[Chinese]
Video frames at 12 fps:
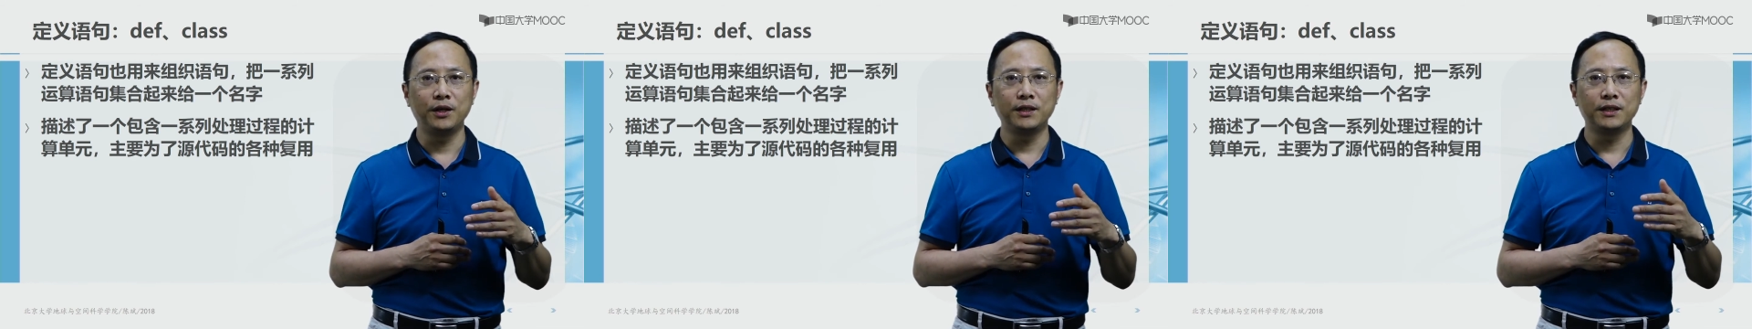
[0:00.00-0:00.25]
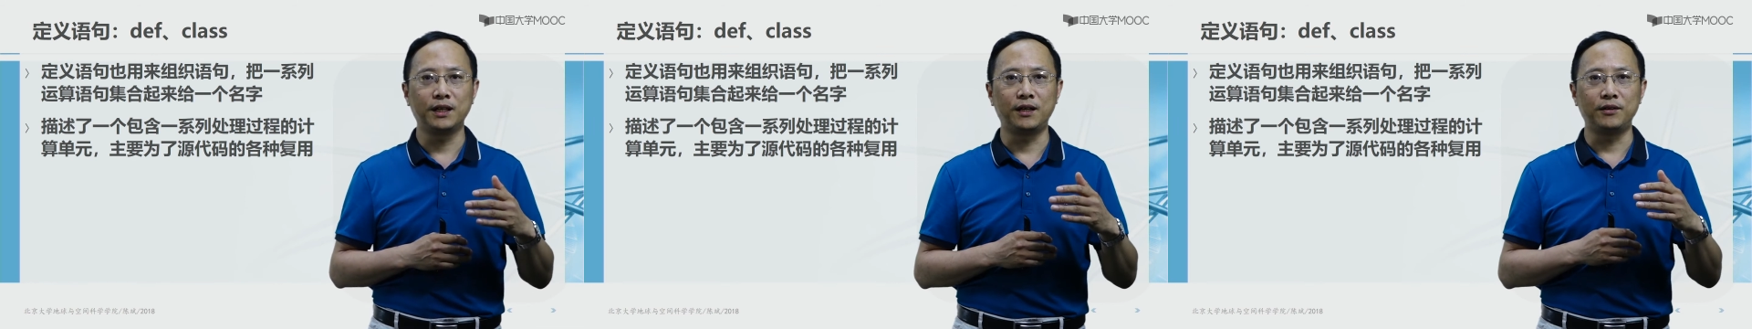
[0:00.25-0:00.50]

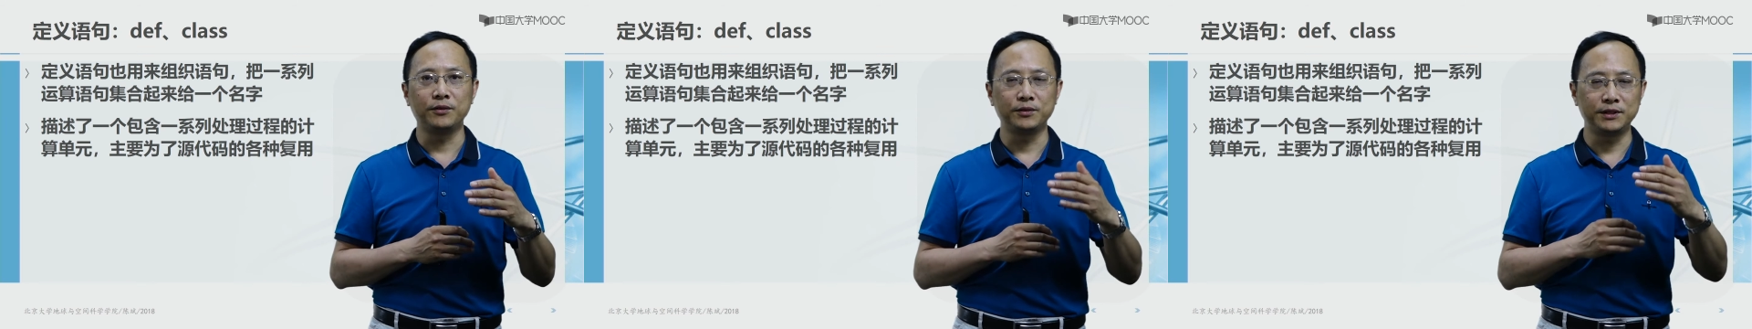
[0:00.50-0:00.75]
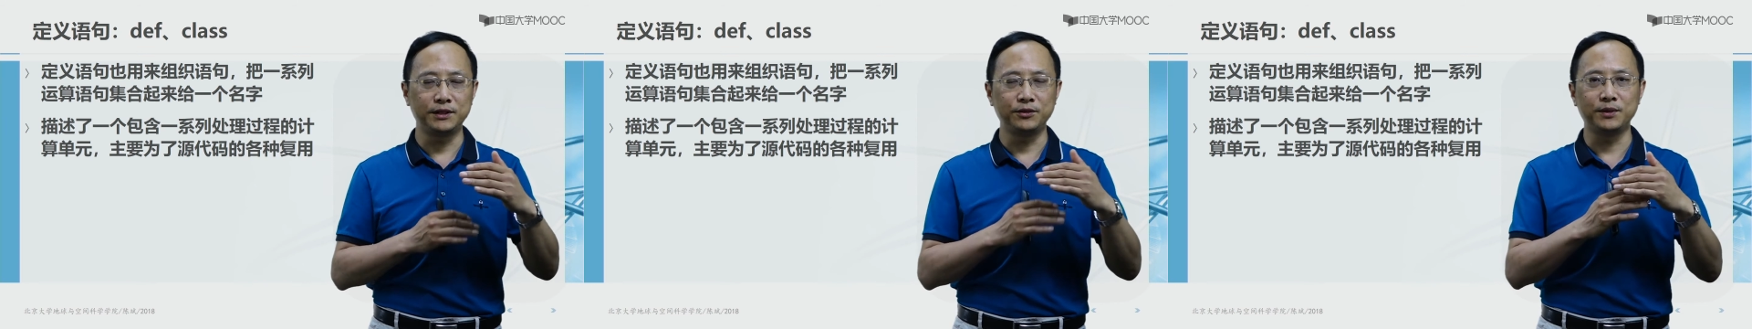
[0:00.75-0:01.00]
那好，
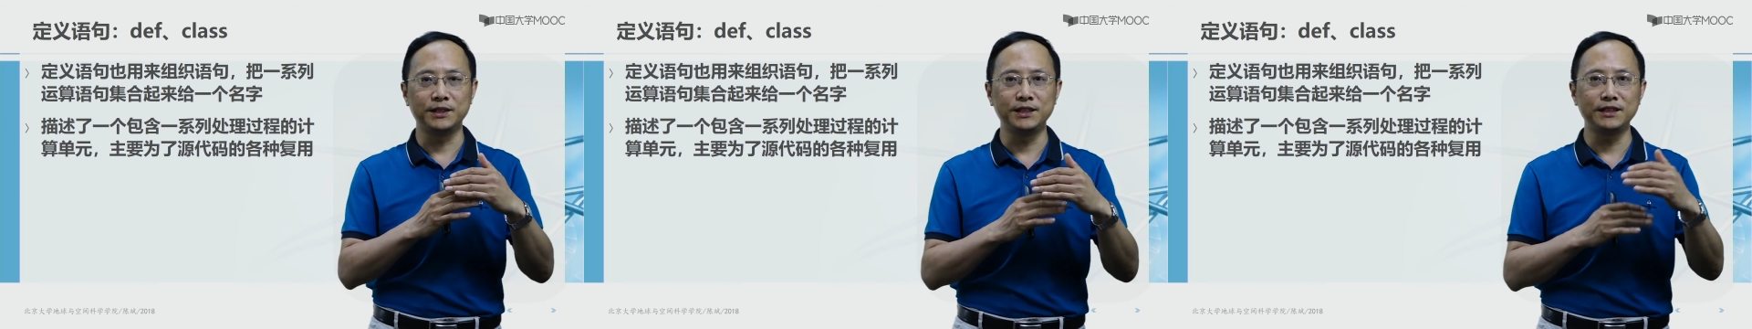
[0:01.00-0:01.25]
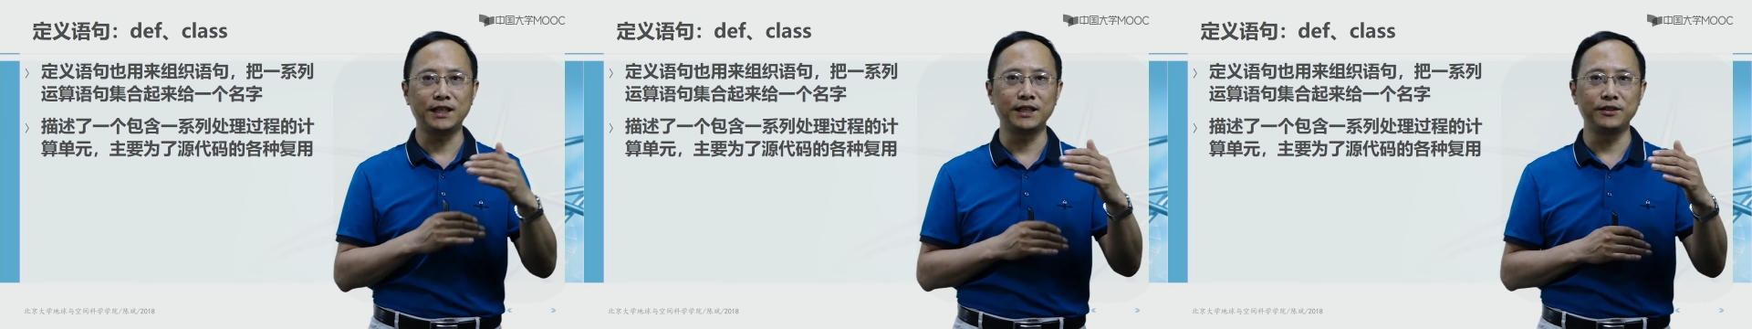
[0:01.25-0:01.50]
如果经
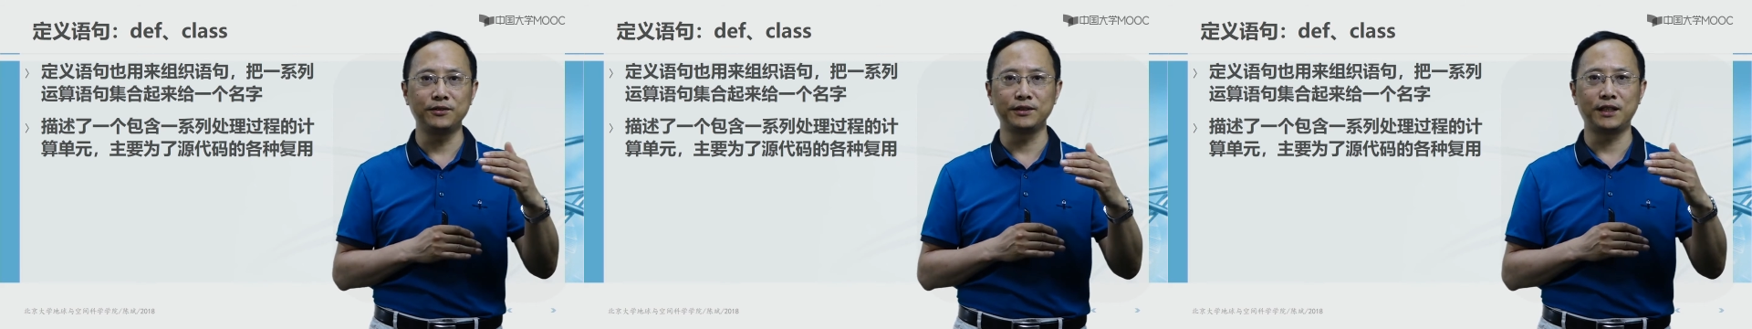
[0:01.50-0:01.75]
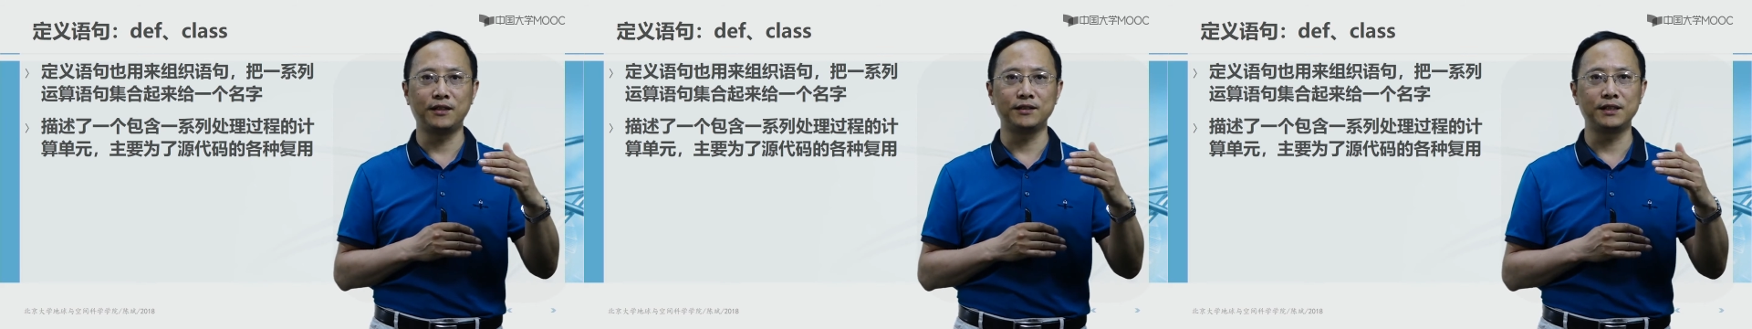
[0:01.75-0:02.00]
常用
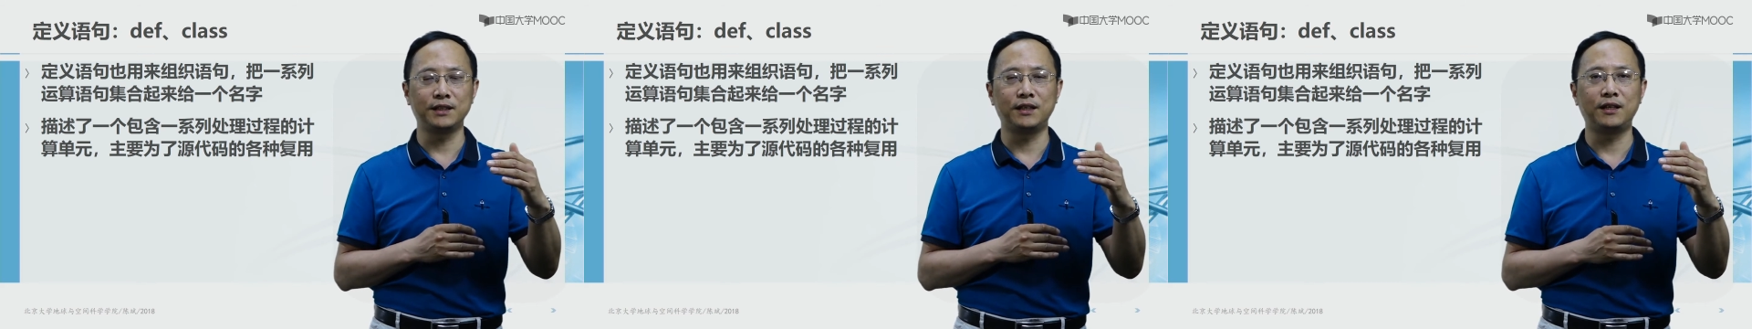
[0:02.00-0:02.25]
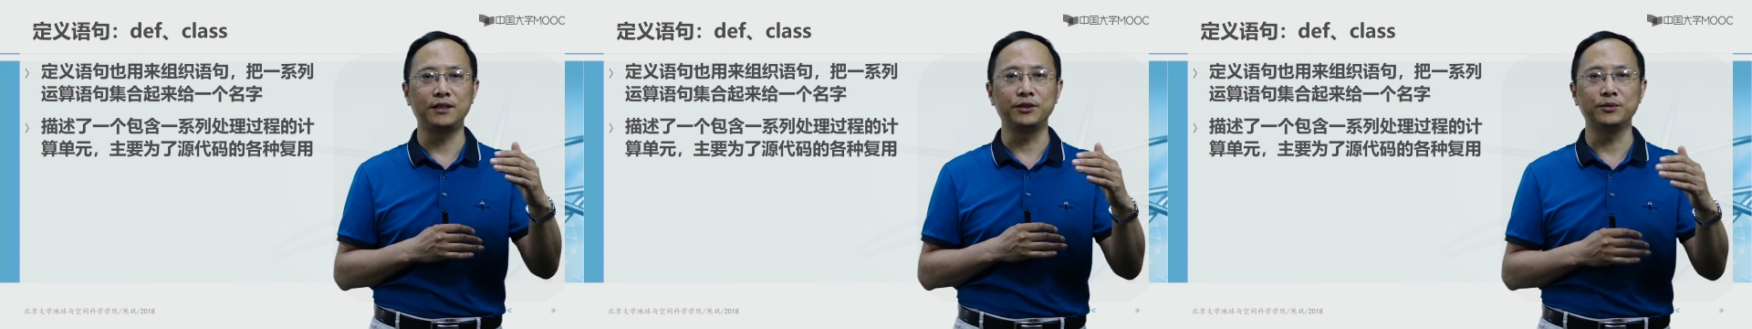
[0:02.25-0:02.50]
到这
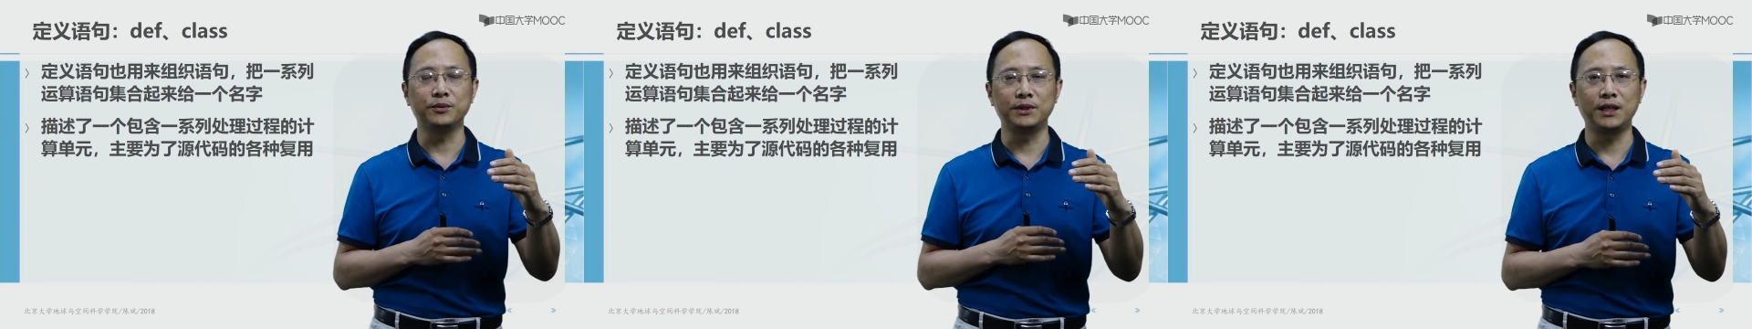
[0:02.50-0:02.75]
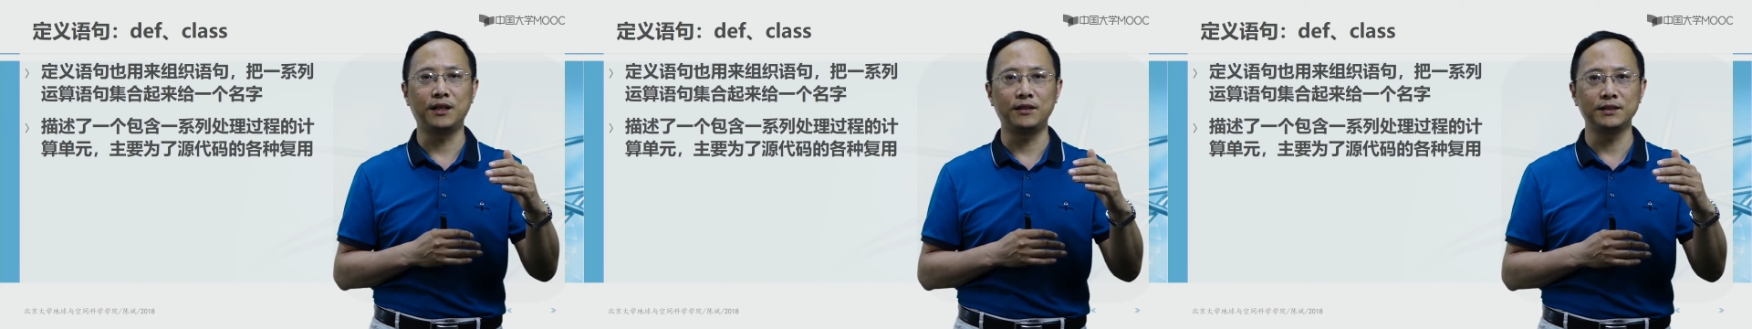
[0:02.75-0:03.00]
二十五
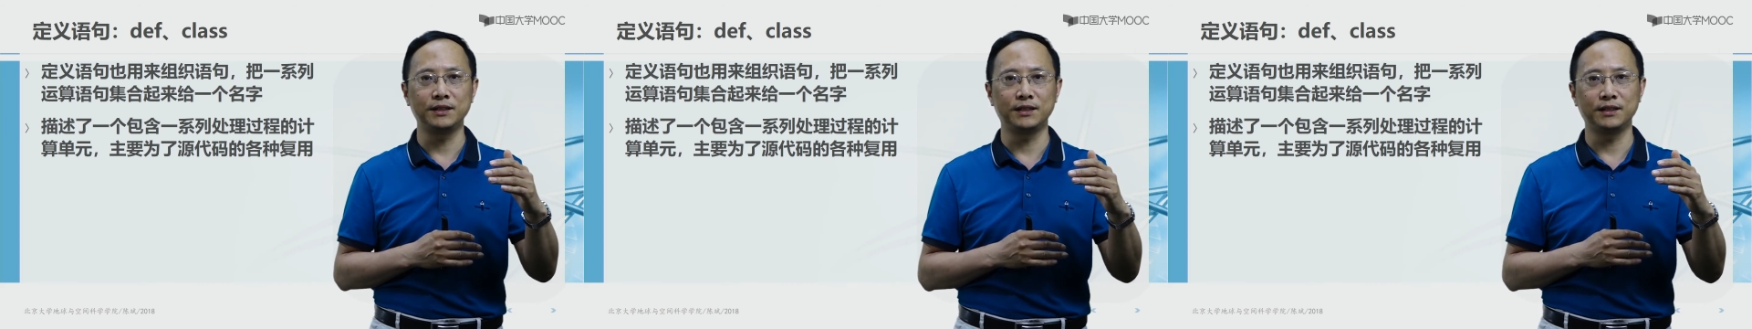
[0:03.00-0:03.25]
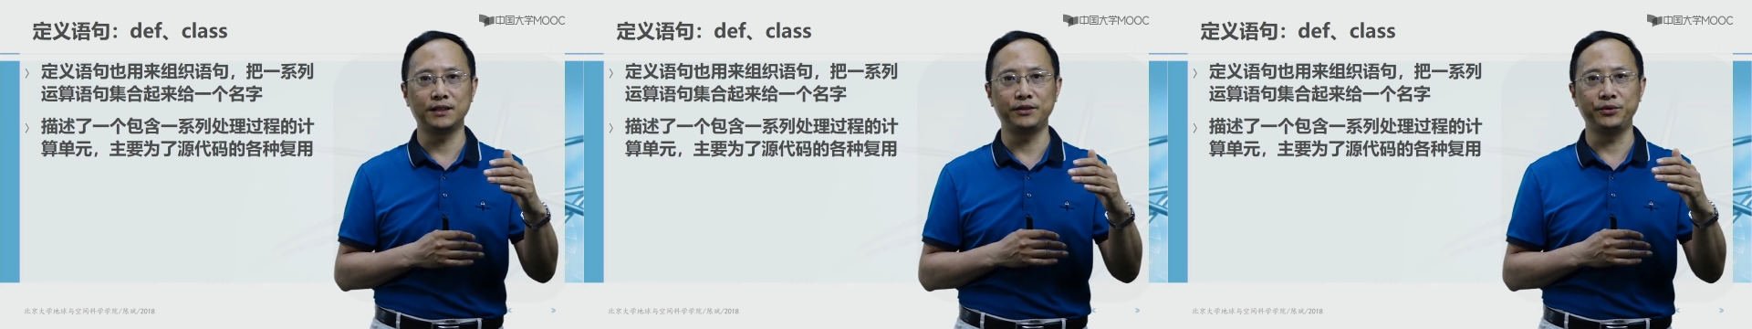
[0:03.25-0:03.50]
条这
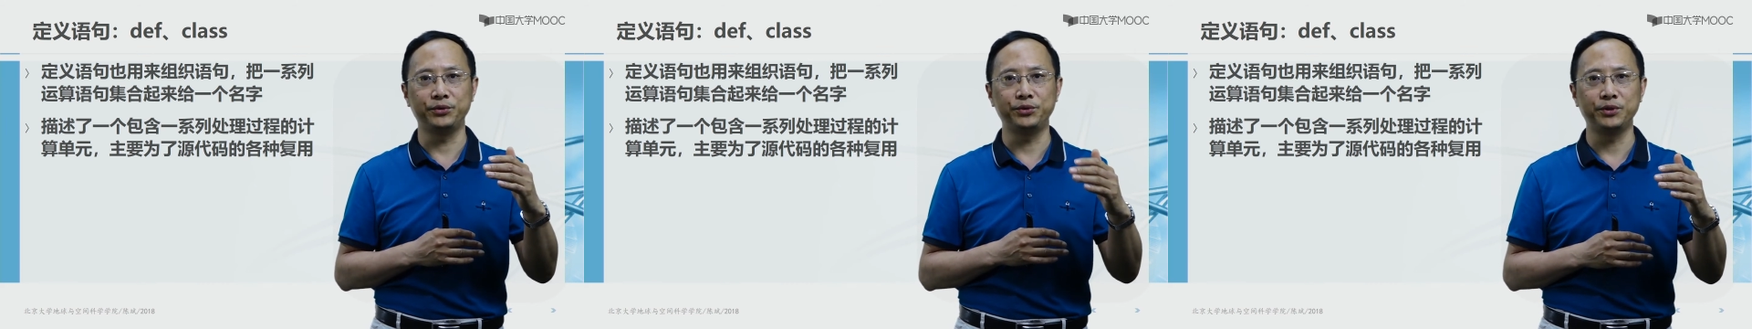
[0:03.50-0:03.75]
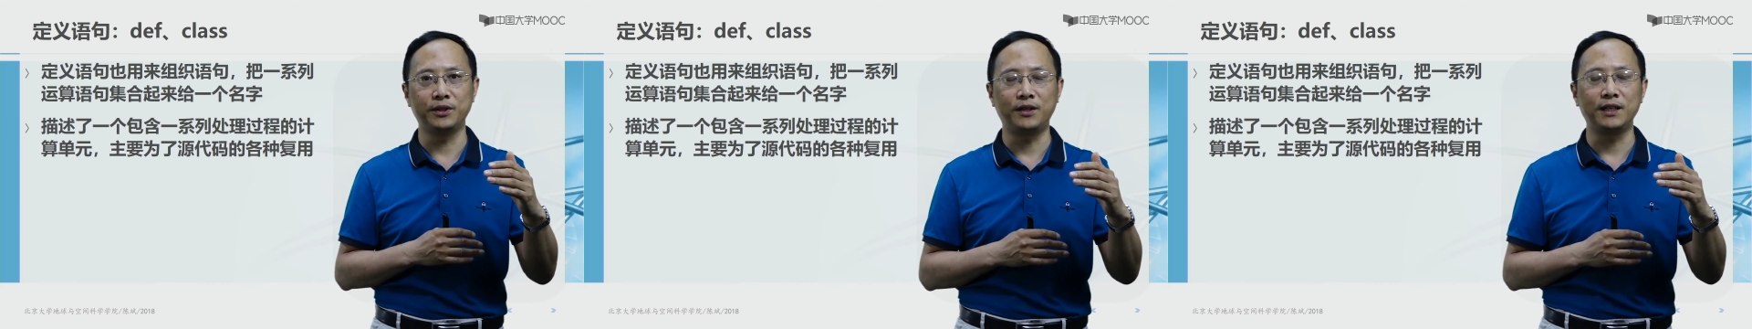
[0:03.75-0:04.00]
个语句的话，